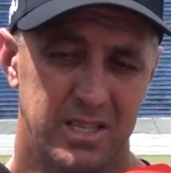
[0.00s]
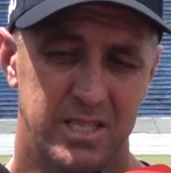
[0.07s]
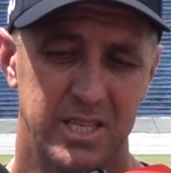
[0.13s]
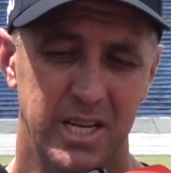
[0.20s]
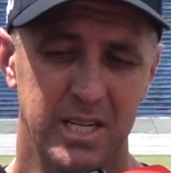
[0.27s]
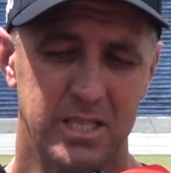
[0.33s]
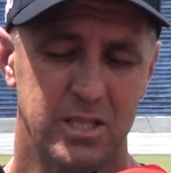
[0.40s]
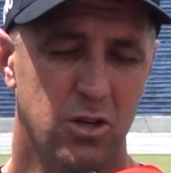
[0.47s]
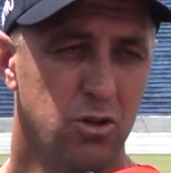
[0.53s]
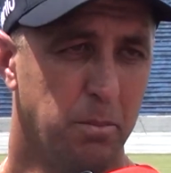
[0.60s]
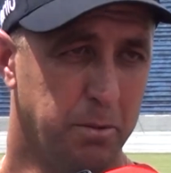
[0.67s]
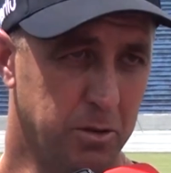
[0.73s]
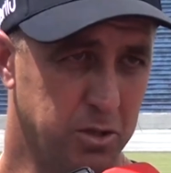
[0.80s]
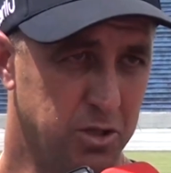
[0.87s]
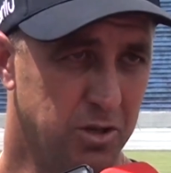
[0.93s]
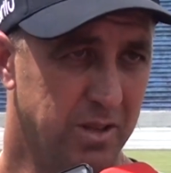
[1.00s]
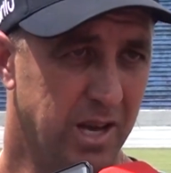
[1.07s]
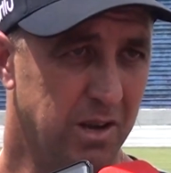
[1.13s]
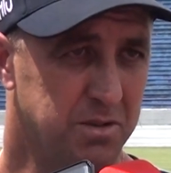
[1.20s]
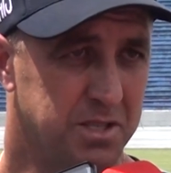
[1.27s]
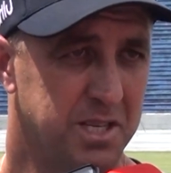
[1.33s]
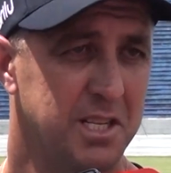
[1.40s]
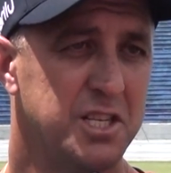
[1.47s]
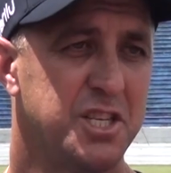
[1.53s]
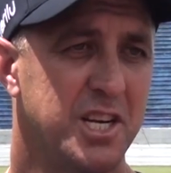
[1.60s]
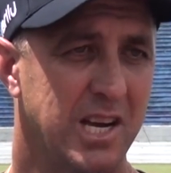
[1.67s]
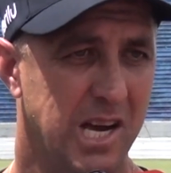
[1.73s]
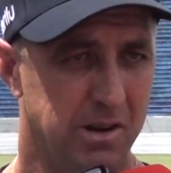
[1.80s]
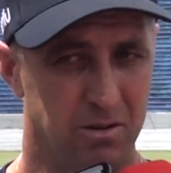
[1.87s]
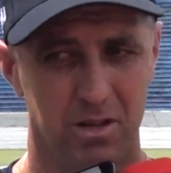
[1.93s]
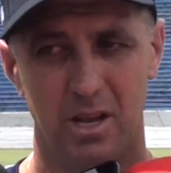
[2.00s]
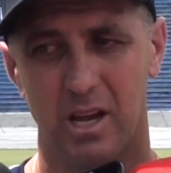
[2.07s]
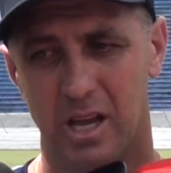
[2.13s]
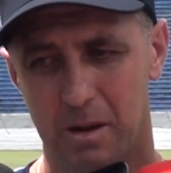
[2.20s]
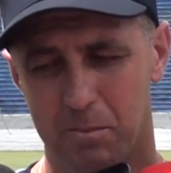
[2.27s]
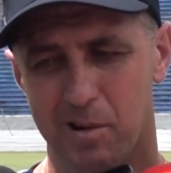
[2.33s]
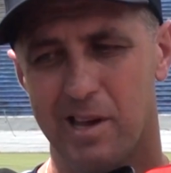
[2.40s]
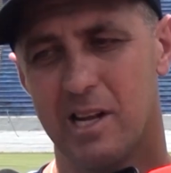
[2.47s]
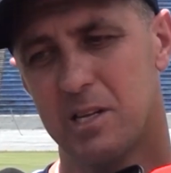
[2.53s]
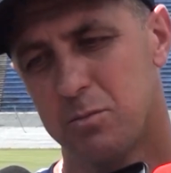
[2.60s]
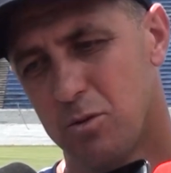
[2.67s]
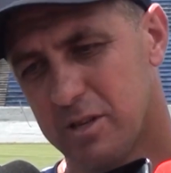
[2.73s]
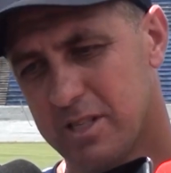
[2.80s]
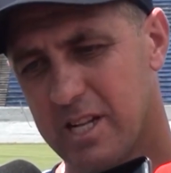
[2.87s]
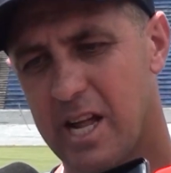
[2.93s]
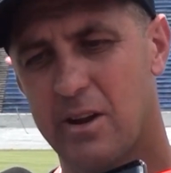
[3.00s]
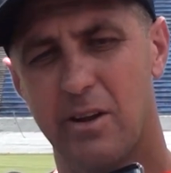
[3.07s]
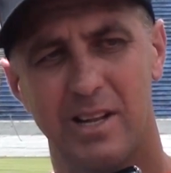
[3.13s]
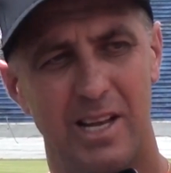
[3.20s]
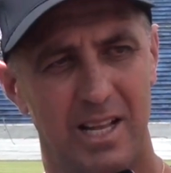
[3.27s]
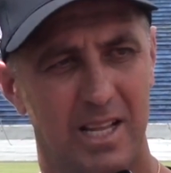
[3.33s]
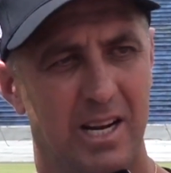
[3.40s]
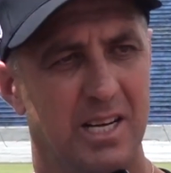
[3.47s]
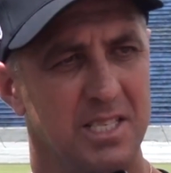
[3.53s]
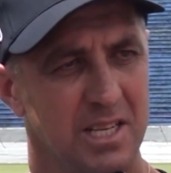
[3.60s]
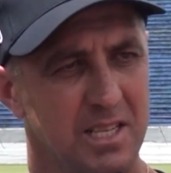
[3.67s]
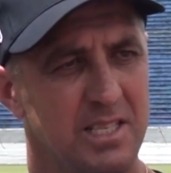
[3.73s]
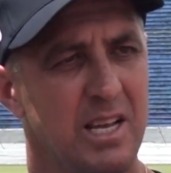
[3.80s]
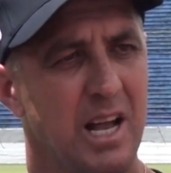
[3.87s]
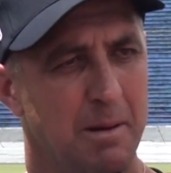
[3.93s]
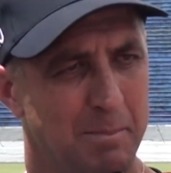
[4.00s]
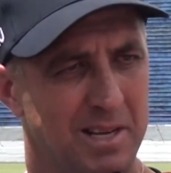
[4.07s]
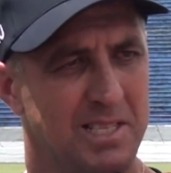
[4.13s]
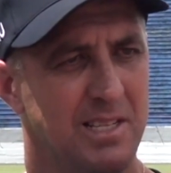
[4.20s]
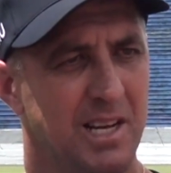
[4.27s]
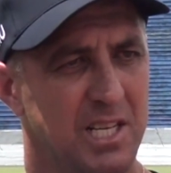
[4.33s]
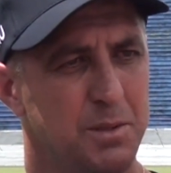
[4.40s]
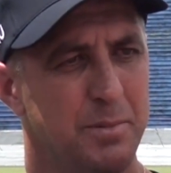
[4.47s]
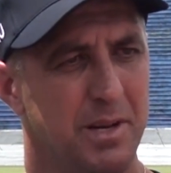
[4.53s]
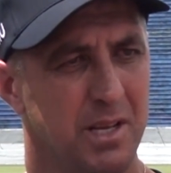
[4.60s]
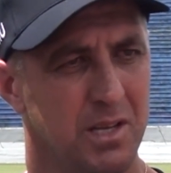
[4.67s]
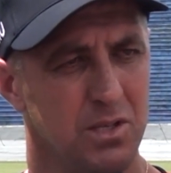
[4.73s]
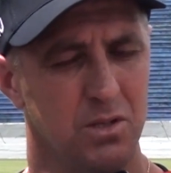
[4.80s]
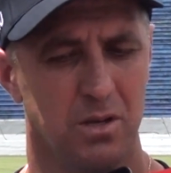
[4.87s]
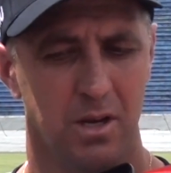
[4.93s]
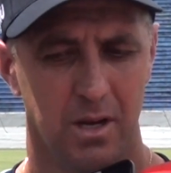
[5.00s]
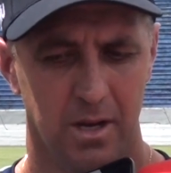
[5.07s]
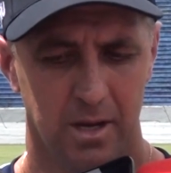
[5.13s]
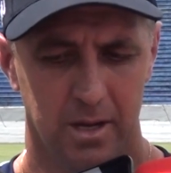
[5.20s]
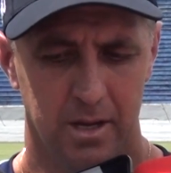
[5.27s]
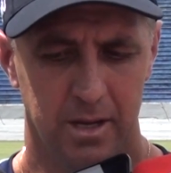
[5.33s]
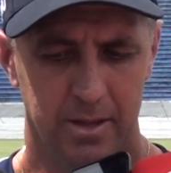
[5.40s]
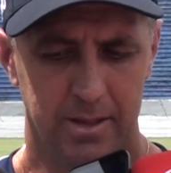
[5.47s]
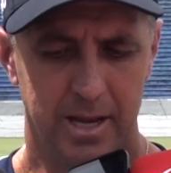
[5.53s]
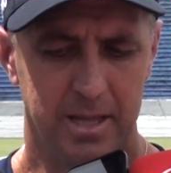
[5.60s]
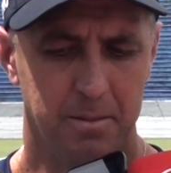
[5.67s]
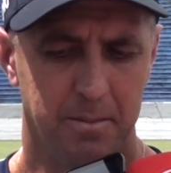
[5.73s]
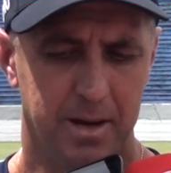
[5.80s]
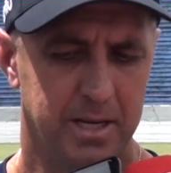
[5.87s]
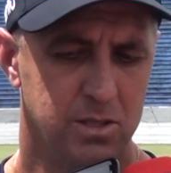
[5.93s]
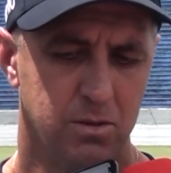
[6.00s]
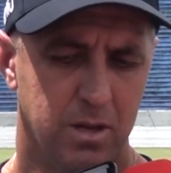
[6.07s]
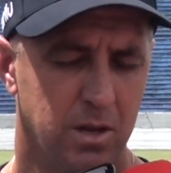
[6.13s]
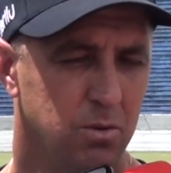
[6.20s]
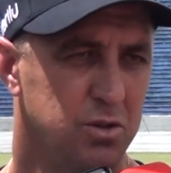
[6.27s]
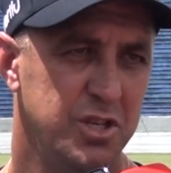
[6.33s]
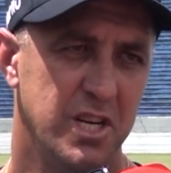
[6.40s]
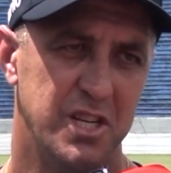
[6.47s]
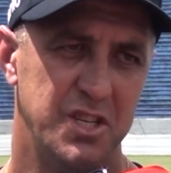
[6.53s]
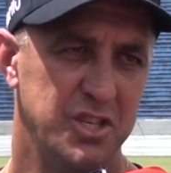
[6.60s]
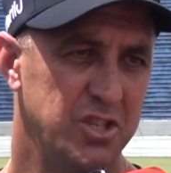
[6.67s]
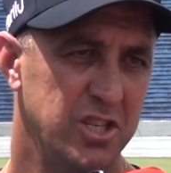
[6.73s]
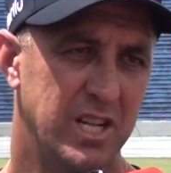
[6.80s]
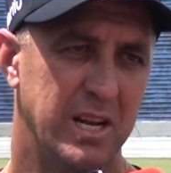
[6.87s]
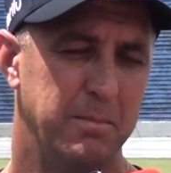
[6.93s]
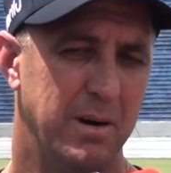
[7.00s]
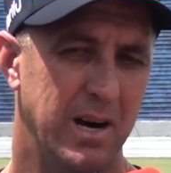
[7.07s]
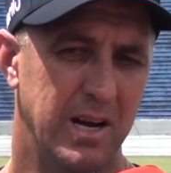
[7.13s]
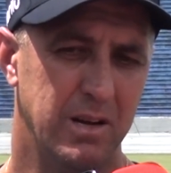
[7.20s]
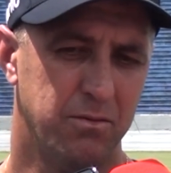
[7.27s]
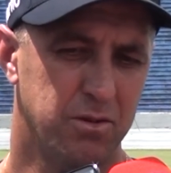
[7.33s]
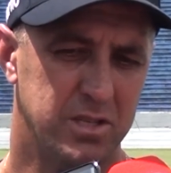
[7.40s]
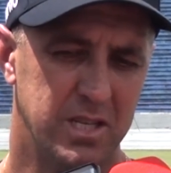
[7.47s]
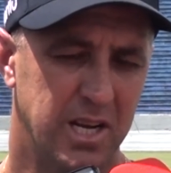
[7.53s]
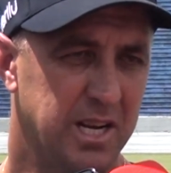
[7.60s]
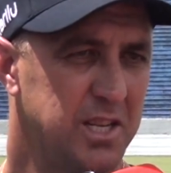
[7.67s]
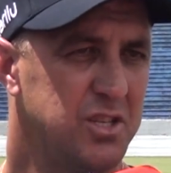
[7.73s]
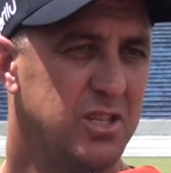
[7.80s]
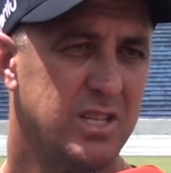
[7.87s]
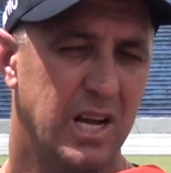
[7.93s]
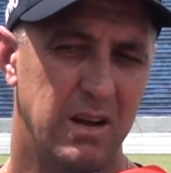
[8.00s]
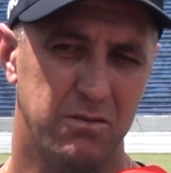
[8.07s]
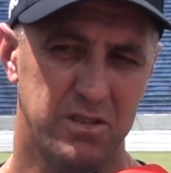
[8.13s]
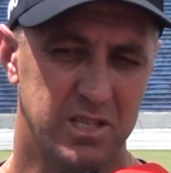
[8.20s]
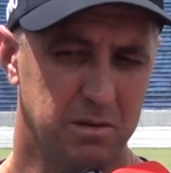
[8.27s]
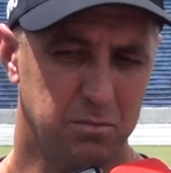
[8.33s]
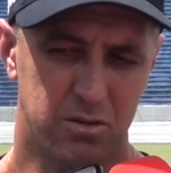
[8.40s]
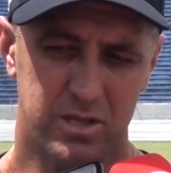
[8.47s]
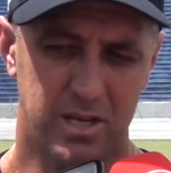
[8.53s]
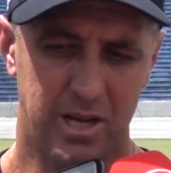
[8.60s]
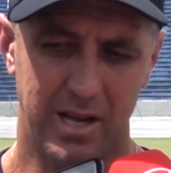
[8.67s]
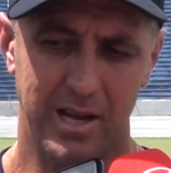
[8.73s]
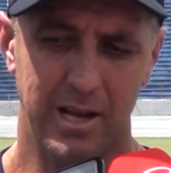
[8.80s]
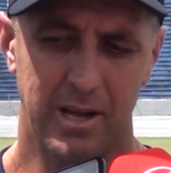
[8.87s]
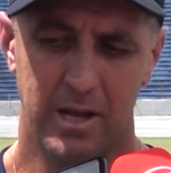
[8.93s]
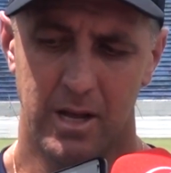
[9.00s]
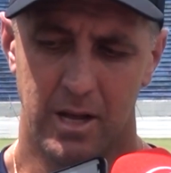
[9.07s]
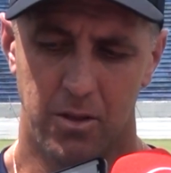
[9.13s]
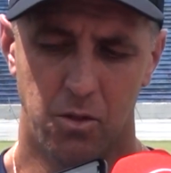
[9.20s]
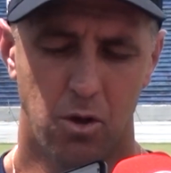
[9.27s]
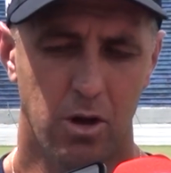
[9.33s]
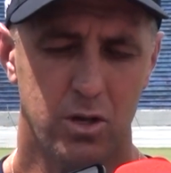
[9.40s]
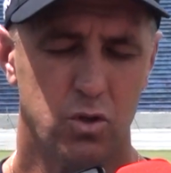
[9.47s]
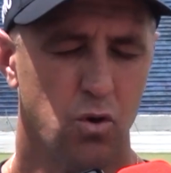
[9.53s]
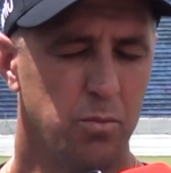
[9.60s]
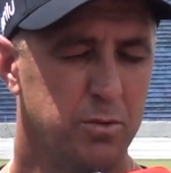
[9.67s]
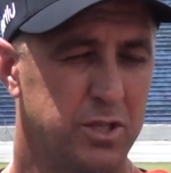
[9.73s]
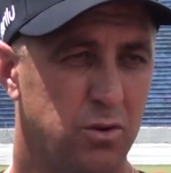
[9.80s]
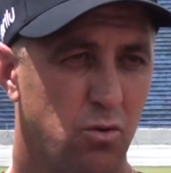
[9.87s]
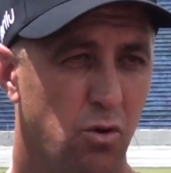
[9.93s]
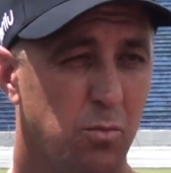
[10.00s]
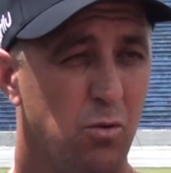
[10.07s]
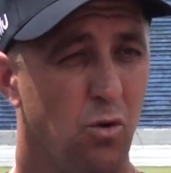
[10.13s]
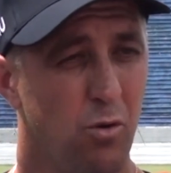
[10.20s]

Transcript: Se eles estão no profissional, se eles chegaram até aqui, porque eles mostraram ali atrás que eles têm capacidade para isso. E nada mais do que o dia a dia de trabalho, você acreditar, você buscar. Nós, como, como